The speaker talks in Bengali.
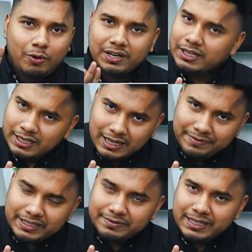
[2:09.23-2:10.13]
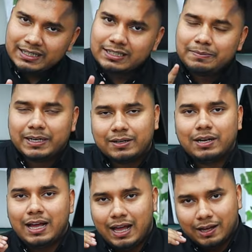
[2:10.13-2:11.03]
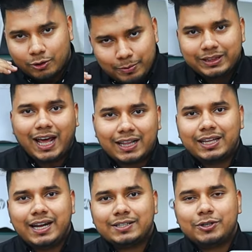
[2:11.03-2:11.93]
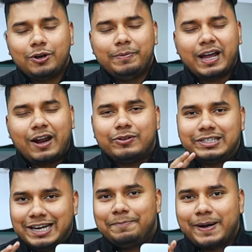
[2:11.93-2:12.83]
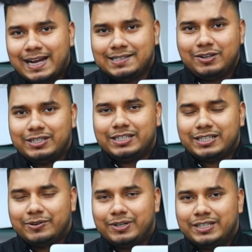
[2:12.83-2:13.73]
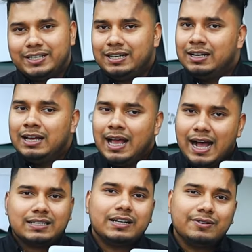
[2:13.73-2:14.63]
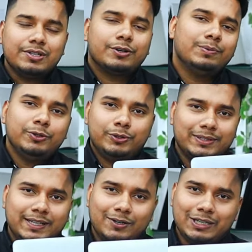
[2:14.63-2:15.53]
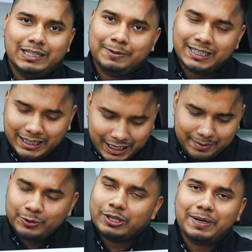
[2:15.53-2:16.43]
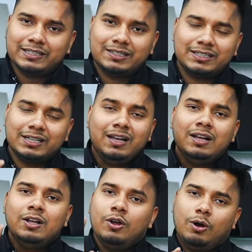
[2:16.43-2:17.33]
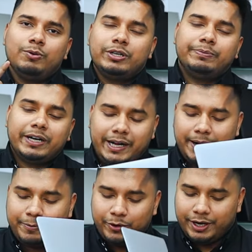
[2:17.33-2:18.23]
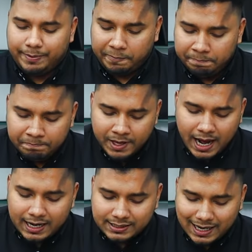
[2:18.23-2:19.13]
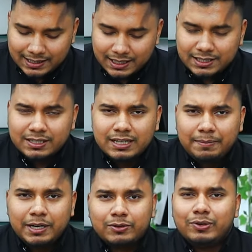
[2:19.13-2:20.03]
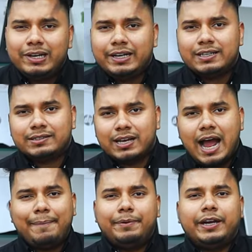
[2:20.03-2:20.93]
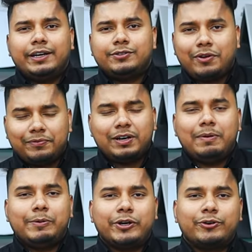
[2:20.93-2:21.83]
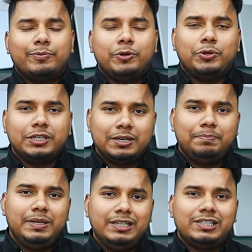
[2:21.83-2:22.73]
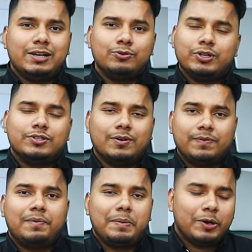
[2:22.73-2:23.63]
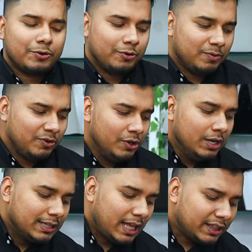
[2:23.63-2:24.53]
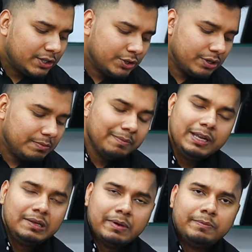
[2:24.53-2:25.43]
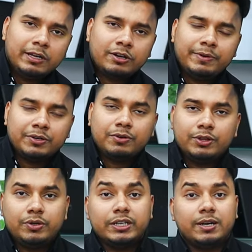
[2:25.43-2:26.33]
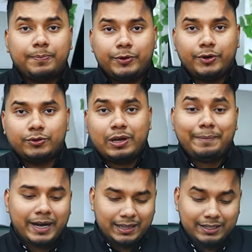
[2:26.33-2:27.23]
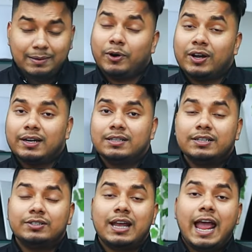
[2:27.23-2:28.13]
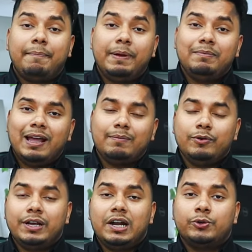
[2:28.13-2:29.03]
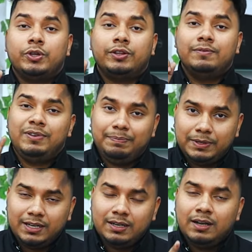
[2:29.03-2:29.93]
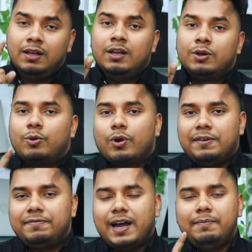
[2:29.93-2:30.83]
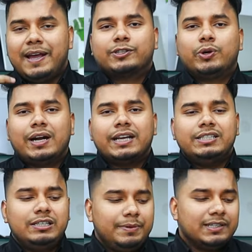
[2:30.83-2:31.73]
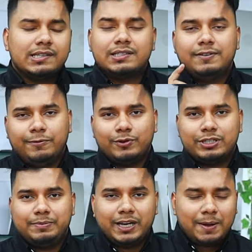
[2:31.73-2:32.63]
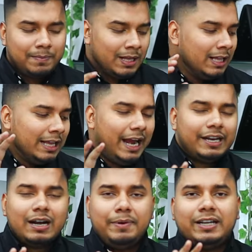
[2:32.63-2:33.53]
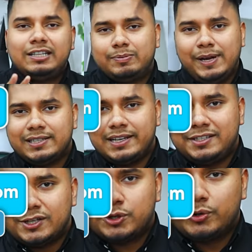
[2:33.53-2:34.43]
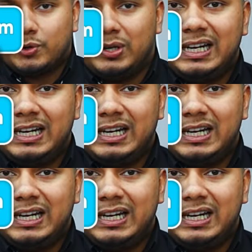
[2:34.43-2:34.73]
কোয়ান্টিটি অ্যাভেলেবেল আছে বাট খুবই তাড়াতাড়ি আসতে হবে কারণ যে প্রাইস দেওয়ার চেষ্টা করেছি আশা করছি খুব দ্রুত সেল হয়ে যাবে যাদের এর মধ্যে বাজেট আছে অবশ্যই আপনারা গ্র্যাপ করে নেবেন আর যারা চাচ্ছেন যে আমি একটু লেটেস্ট আপডেটেড সফটওয়্যার ব্যবহার করবো দুই হাজার বিশ একুশের সফটওয়্যার ব্যবহার করব তাদের জন্য আমরা মিনিমাম রিকমেন্ড করি দুই হাজার পনেরো তো আমার হাতে যে মডেলটা আছে এটা হচ্ছে অ্যাপেল ম্যাকবুক এয়ার টু থাউজেন্ড ফিফটিন কোরাই ফাইভ একশো আঠাইশ জিবি এসএসডি ফোর জিবি র্যাম এটার আবার ডিসপ্লে সাইজটা ছোট